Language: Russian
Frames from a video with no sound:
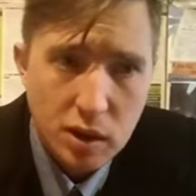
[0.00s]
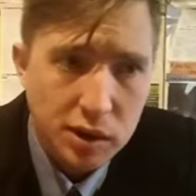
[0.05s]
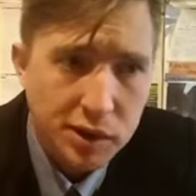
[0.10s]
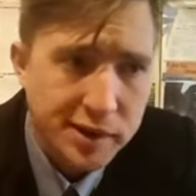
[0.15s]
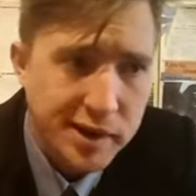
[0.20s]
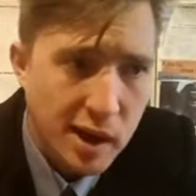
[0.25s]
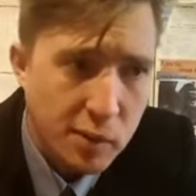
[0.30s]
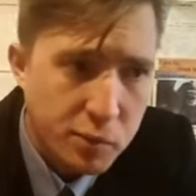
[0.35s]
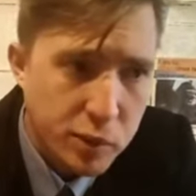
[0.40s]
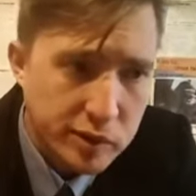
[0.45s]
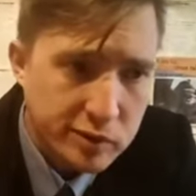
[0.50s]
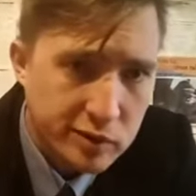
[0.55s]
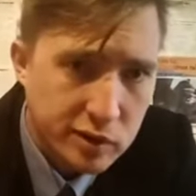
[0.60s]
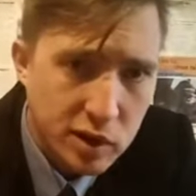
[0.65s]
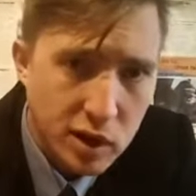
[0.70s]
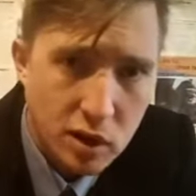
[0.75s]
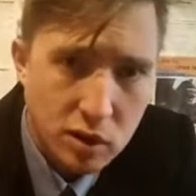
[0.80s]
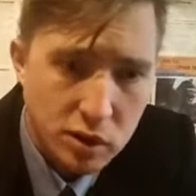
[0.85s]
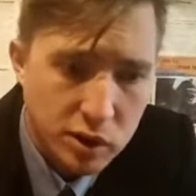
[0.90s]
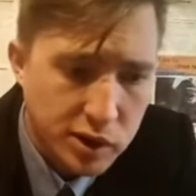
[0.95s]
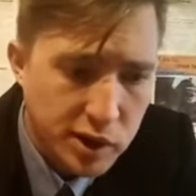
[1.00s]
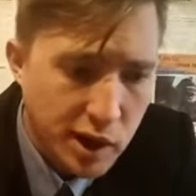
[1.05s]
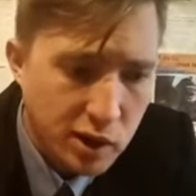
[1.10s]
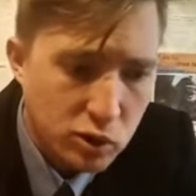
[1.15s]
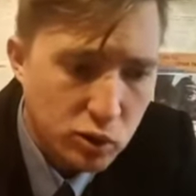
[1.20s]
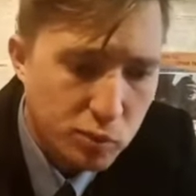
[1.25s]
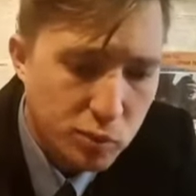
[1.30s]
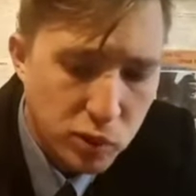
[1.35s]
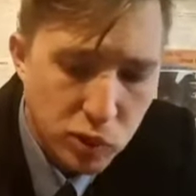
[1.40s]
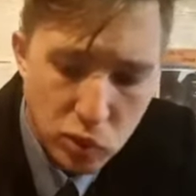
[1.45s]
Я познал, я
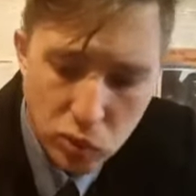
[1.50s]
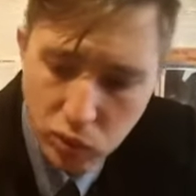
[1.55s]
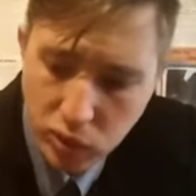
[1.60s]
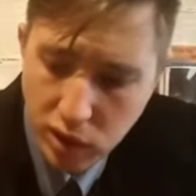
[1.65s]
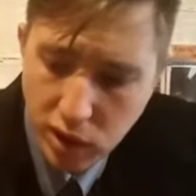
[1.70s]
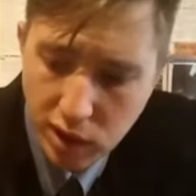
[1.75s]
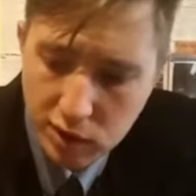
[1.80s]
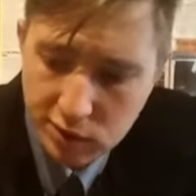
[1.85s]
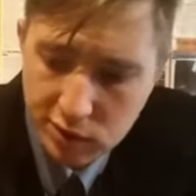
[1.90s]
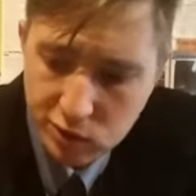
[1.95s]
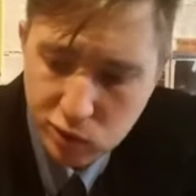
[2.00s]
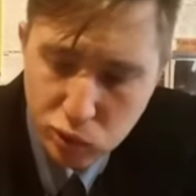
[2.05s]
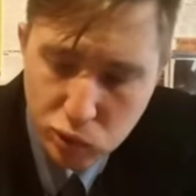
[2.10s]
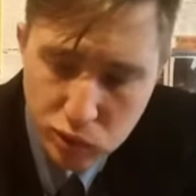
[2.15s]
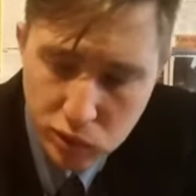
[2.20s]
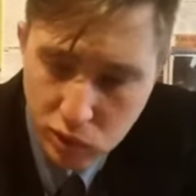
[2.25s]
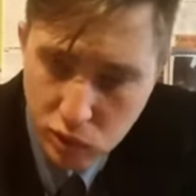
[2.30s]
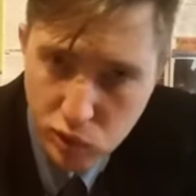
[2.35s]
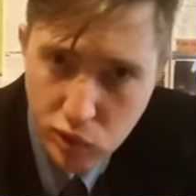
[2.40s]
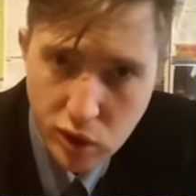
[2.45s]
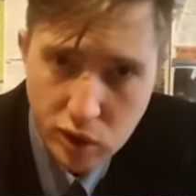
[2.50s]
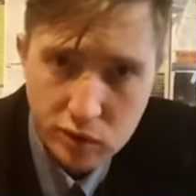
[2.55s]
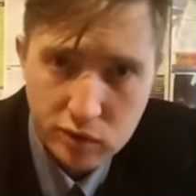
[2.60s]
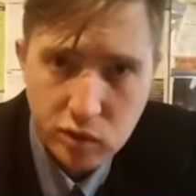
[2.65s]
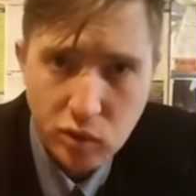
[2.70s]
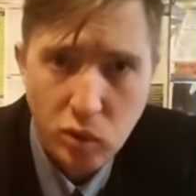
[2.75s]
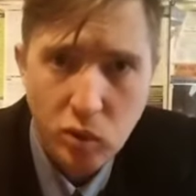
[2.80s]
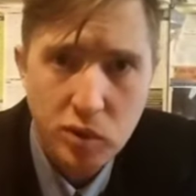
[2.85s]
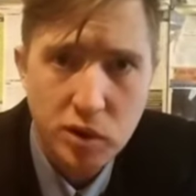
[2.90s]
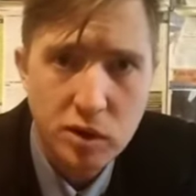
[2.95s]
люблю, и отсюда уже
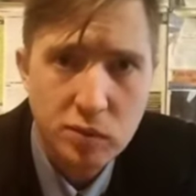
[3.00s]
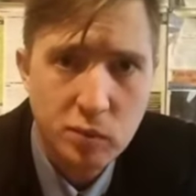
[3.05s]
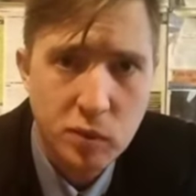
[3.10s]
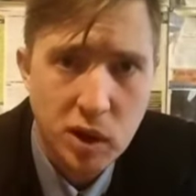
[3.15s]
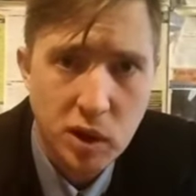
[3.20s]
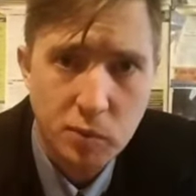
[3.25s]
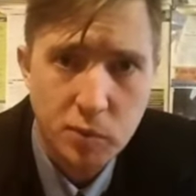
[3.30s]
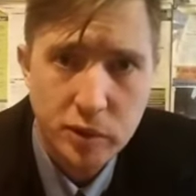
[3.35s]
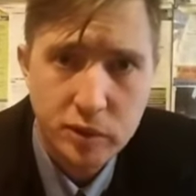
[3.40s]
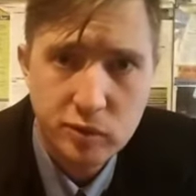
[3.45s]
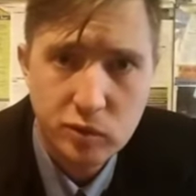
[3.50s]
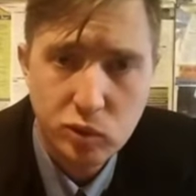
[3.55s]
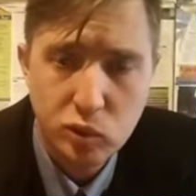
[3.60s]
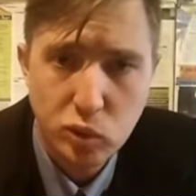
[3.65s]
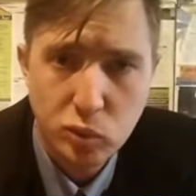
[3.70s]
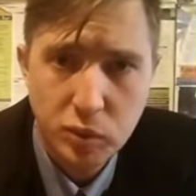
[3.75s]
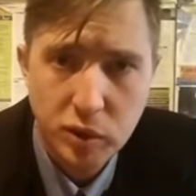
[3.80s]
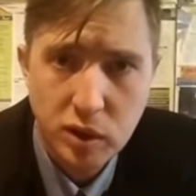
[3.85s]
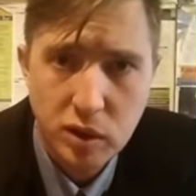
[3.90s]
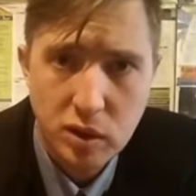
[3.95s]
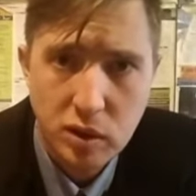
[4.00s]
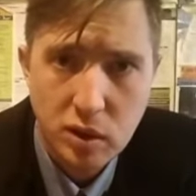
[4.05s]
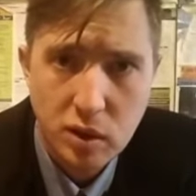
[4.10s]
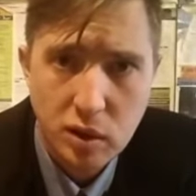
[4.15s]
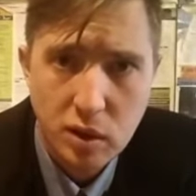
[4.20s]
исходят мои поступки.